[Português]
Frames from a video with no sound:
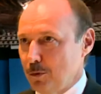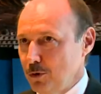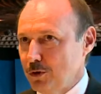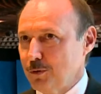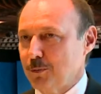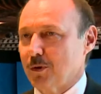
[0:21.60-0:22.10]
é
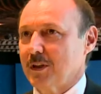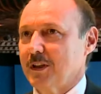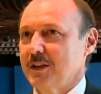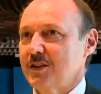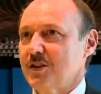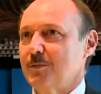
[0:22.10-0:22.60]
muito
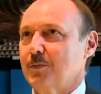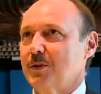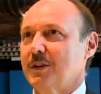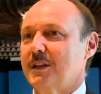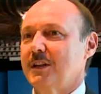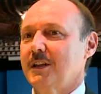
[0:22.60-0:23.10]
importante
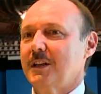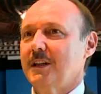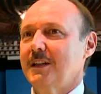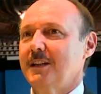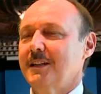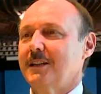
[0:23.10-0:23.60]
porque
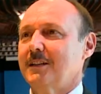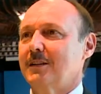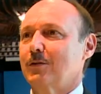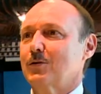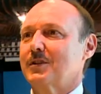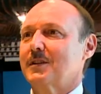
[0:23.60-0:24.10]
ele
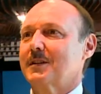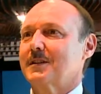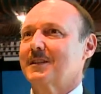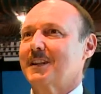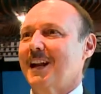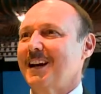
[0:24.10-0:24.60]

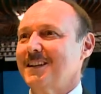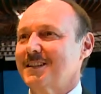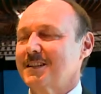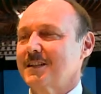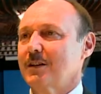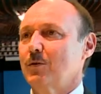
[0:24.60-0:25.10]
nos
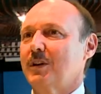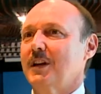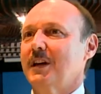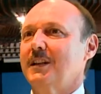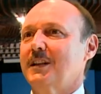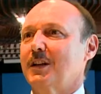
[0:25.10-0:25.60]
traz o
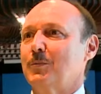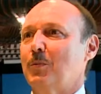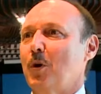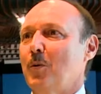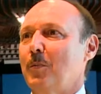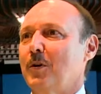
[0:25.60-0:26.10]
que a
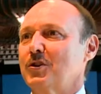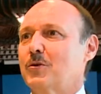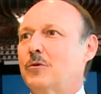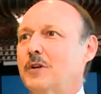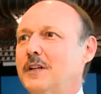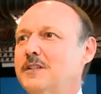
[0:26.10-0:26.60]
Interpol pode
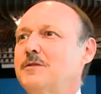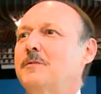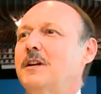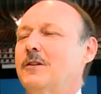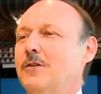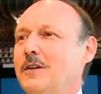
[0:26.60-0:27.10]
colher de
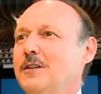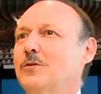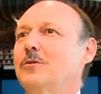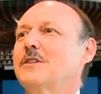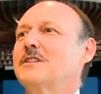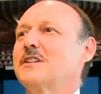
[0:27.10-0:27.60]
melhor em
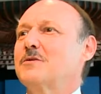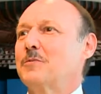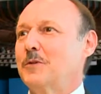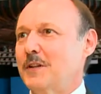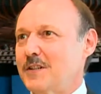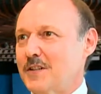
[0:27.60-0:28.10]
todas as
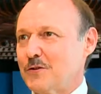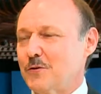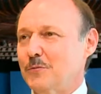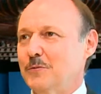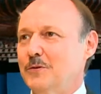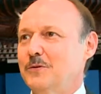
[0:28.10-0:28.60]
polícias
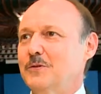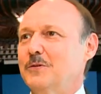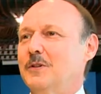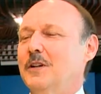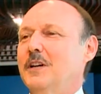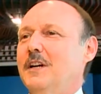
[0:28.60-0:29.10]
do
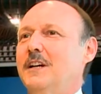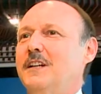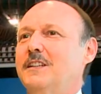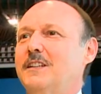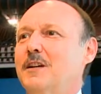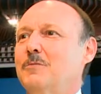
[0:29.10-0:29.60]
mundo
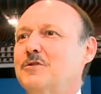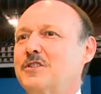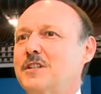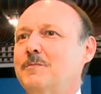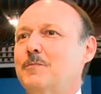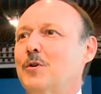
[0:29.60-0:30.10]
em termos
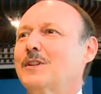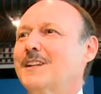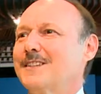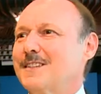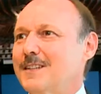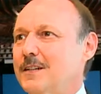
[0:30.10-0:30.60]
de
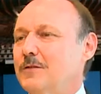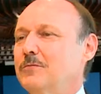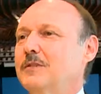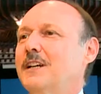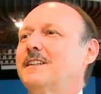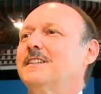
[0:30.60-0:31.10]
proteção
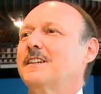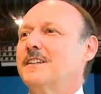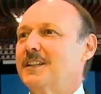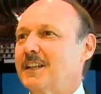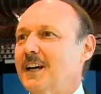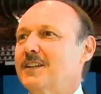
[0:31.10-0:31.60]
da
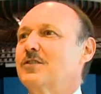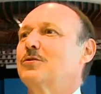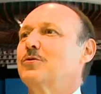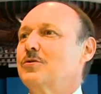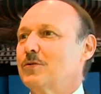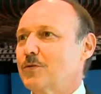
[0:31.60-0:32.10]
integridade
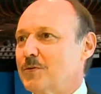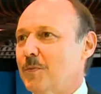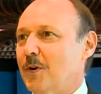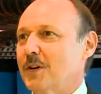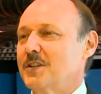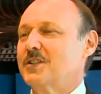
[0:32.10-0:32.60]
do, do
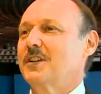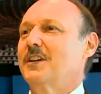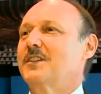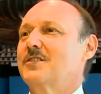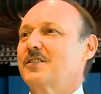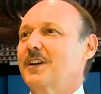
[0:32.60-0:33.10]
esporte.
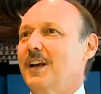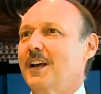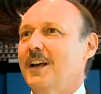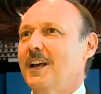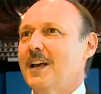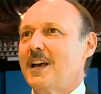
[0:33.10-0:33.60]
Isso é,
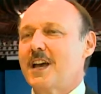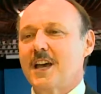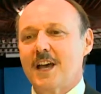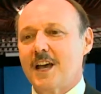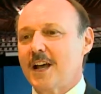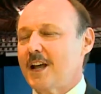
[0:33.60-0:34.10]

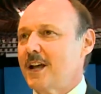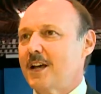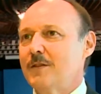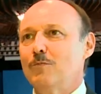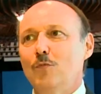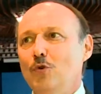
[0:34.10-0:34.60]
é,
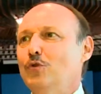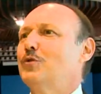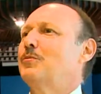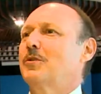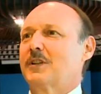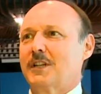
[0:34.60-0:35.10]
é muito
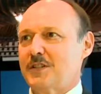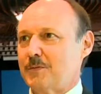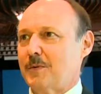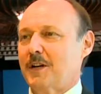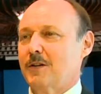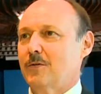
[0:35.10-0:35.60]
importante
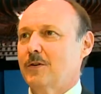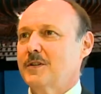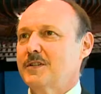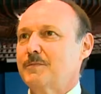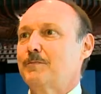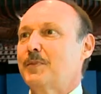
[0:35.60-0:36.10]
para
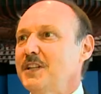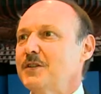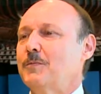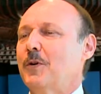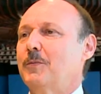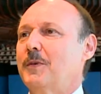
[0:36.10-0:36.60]
nós,
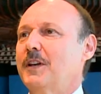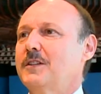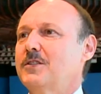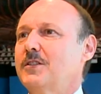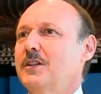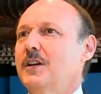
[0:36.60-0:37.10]

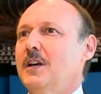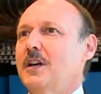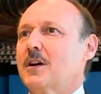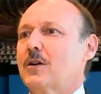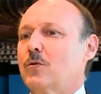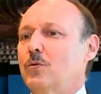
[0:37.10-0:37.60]
principalmente
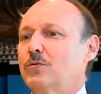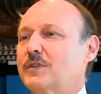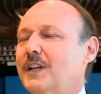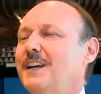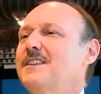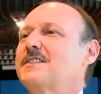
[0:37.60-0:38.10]
com
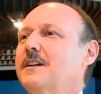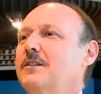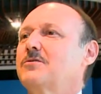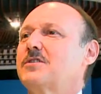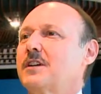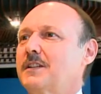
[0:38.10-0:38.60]
três
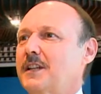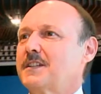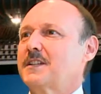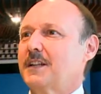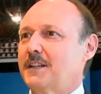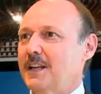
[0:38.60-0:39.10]
anos de
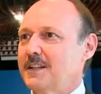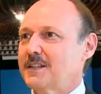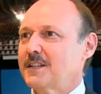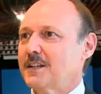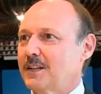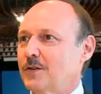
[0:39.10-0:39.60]

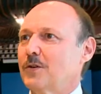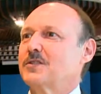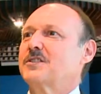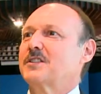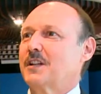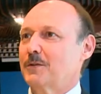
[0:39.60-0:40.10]
antecedência que nós
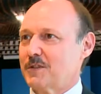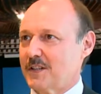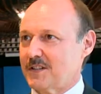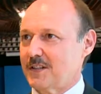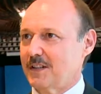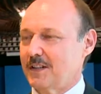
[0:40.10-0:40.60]
estamos
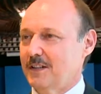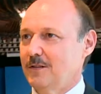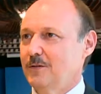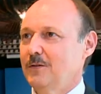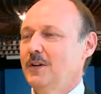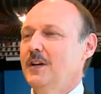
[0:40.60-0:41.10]

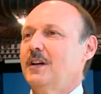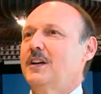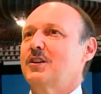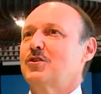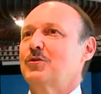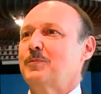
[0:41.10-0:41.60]
assinando.
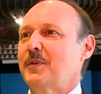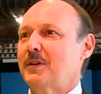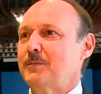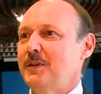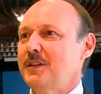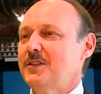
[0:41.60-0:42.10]
Isso
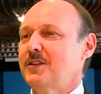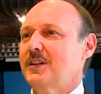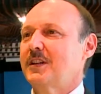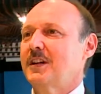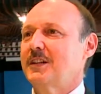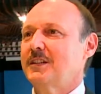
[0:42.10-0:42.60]
permite
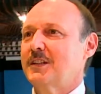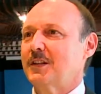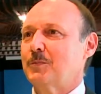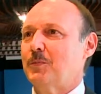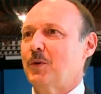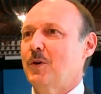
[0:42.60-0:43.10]
que a
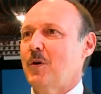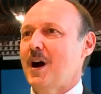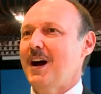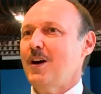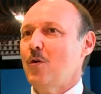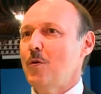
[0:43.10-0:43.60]
Interpol
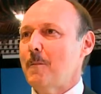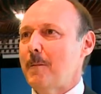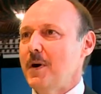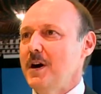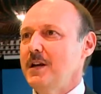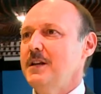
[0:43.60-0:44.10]

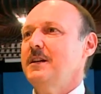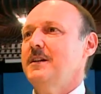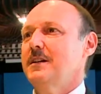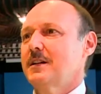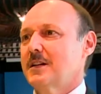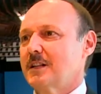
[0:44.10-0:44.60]
acompanhe
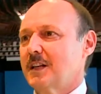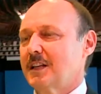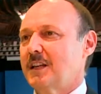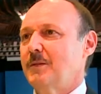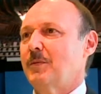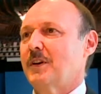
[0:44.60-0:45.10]

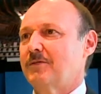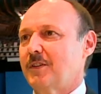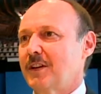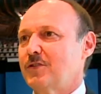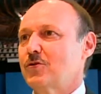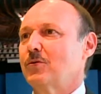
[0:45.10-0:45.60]
daqui para
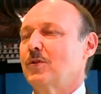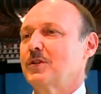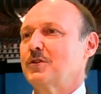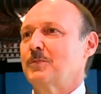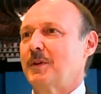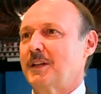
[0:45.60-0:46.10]
frente o
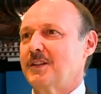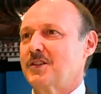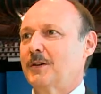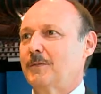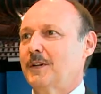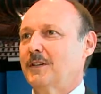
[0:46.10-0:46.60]
nosso
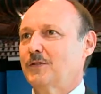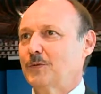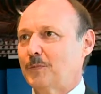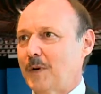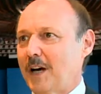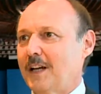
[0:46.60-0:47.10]
planejamento
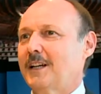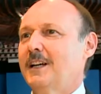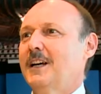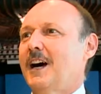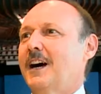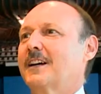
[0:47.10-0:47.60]
para
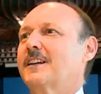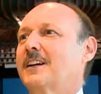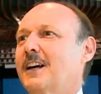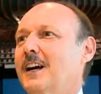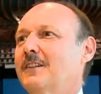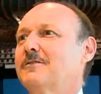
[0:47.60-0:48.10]

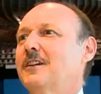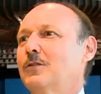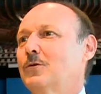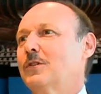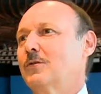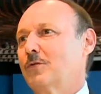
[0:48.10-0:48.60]
agregar
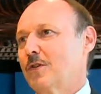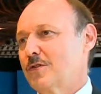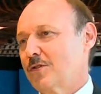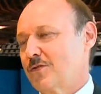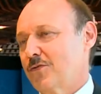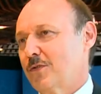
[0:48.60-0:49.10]
valor ao
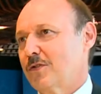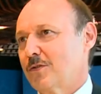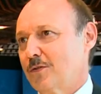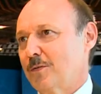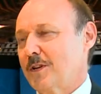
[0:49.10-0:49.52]
nosso esforço no